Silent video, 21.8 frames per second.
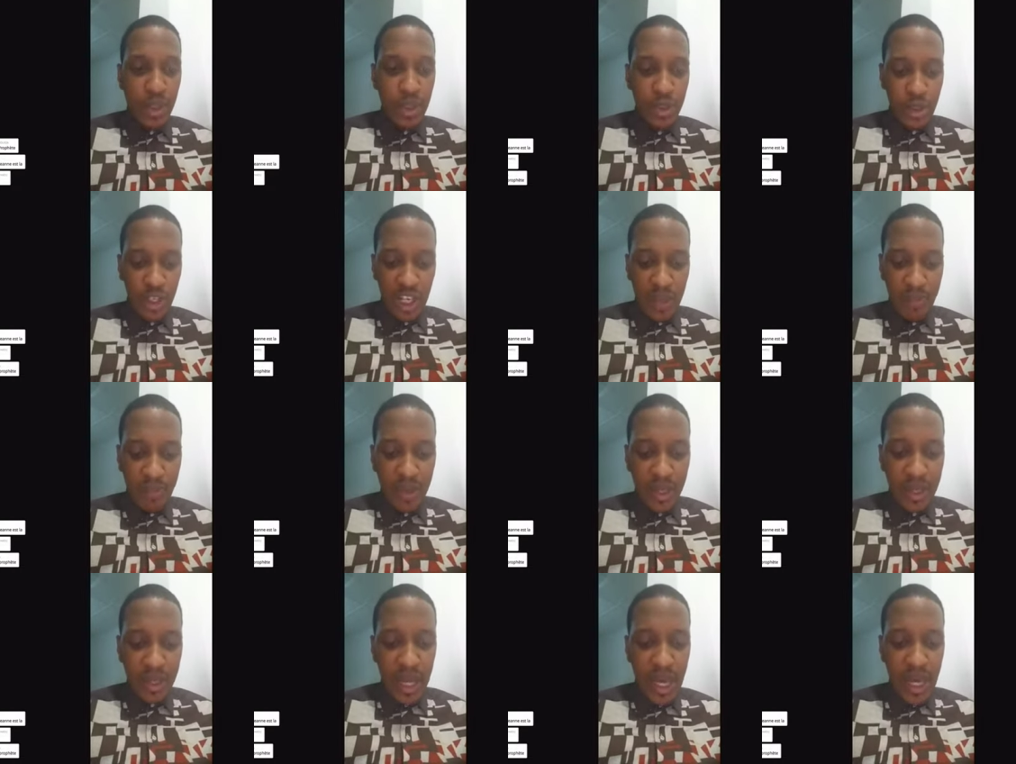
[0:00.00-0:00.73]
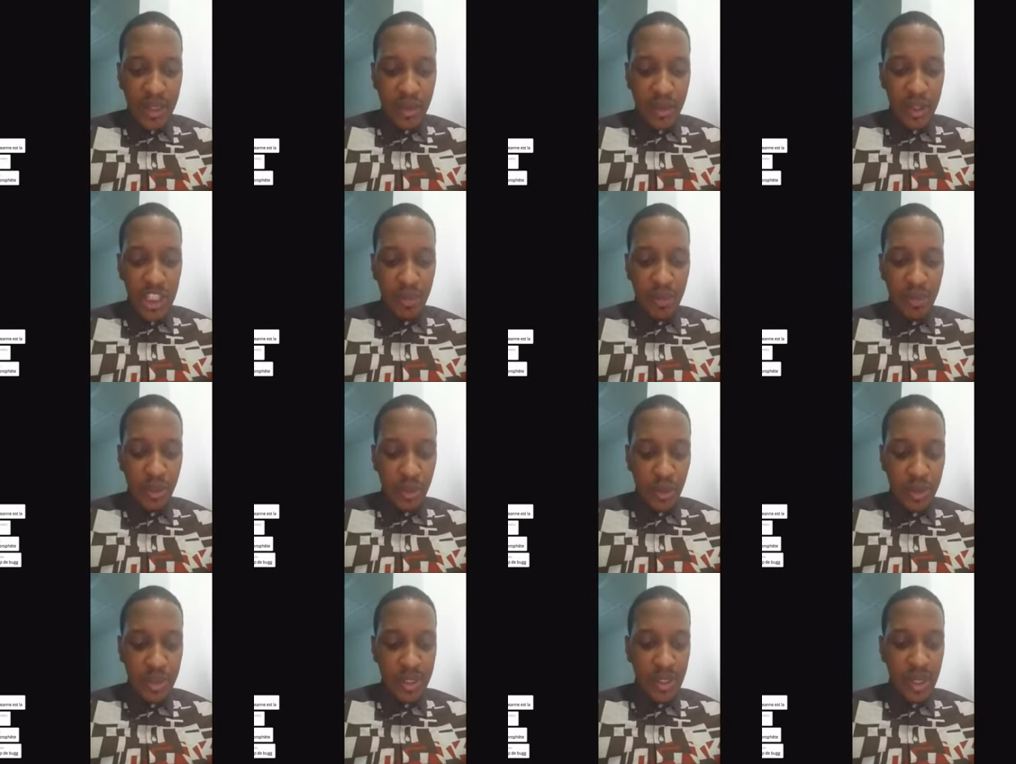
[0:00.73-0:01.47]
Je répète, Actes
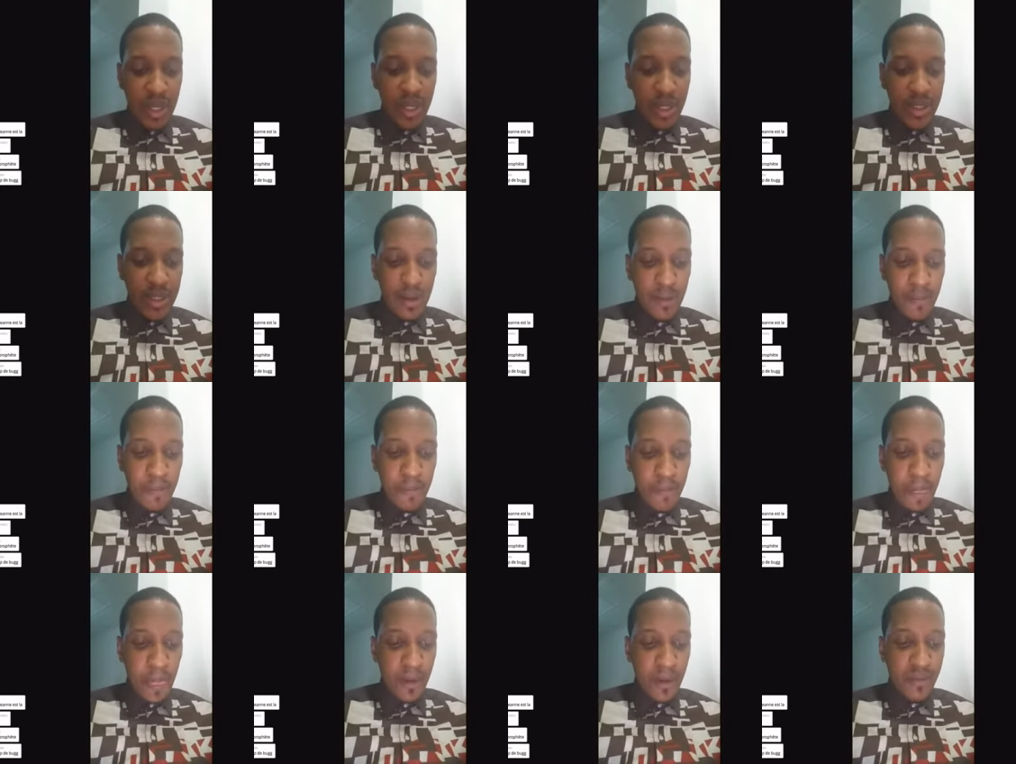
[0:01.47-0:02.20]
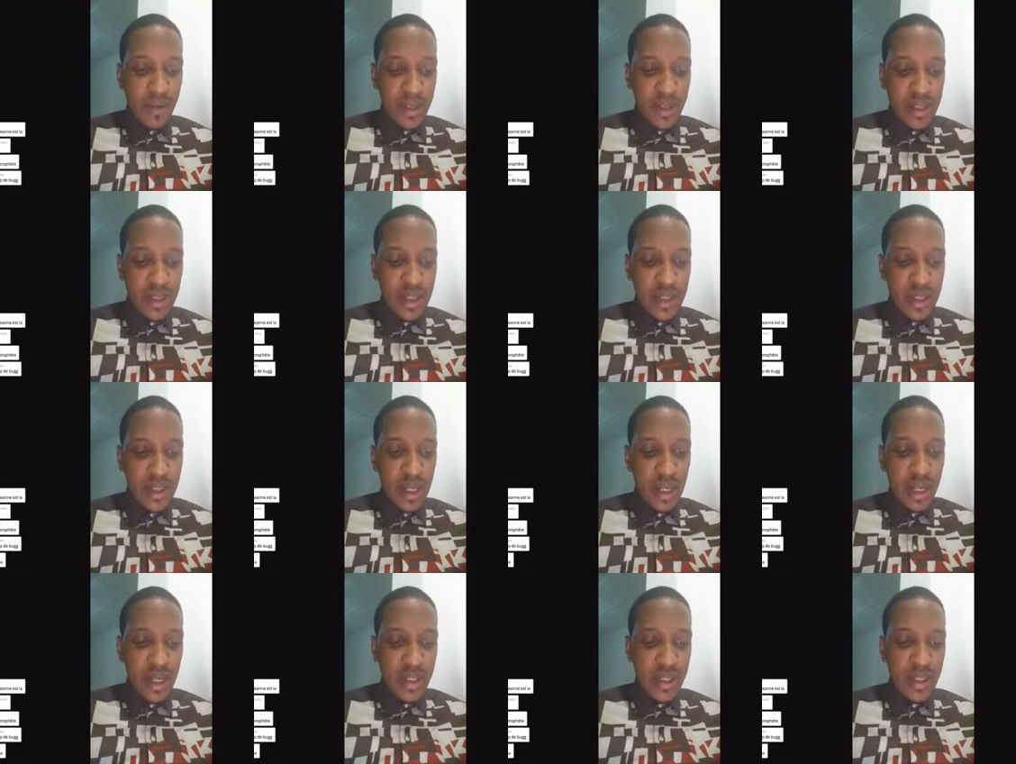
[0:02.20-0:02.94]
chapitre 16, versets
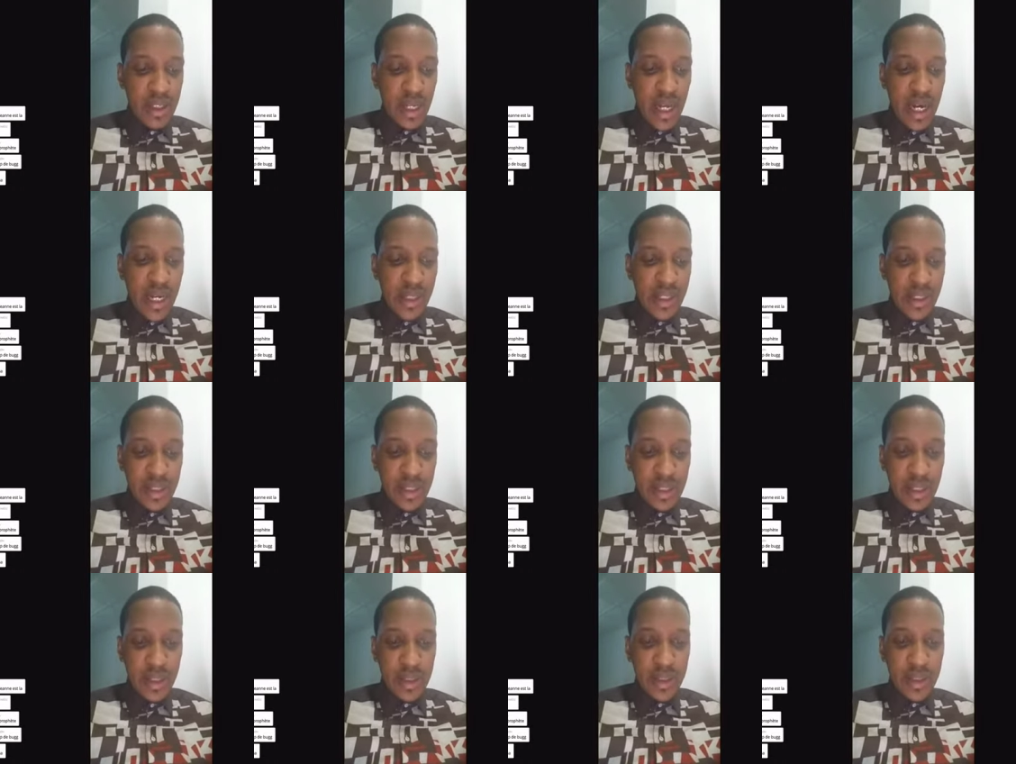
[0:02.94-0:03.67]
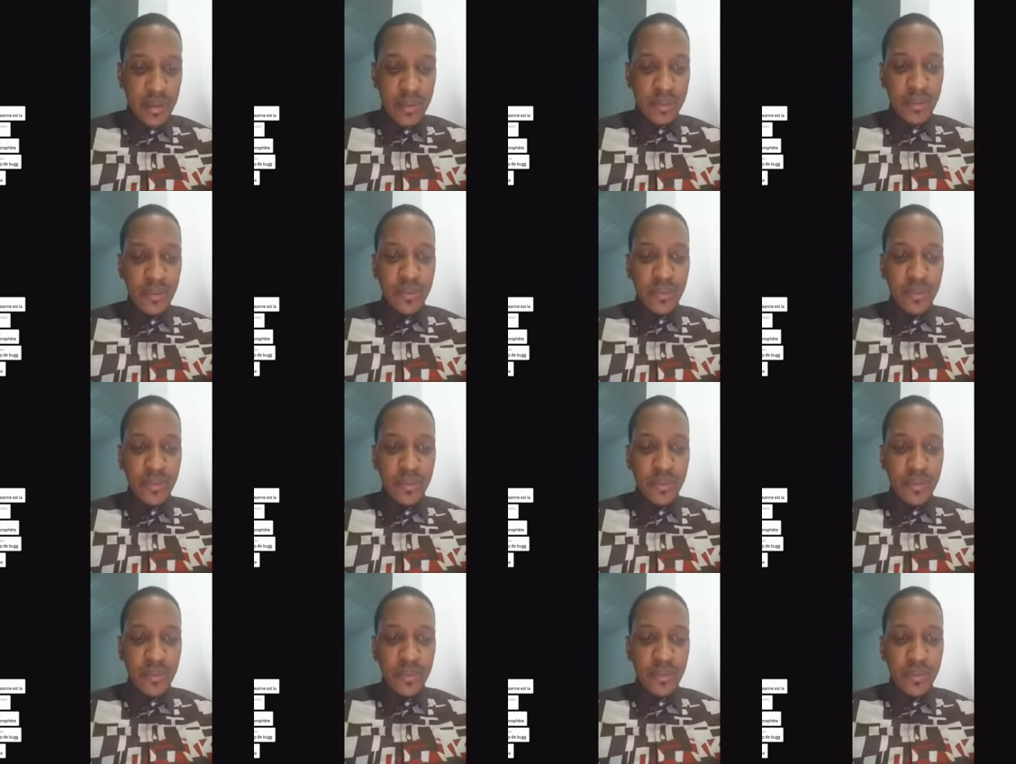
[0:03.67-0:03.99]
16 à 17.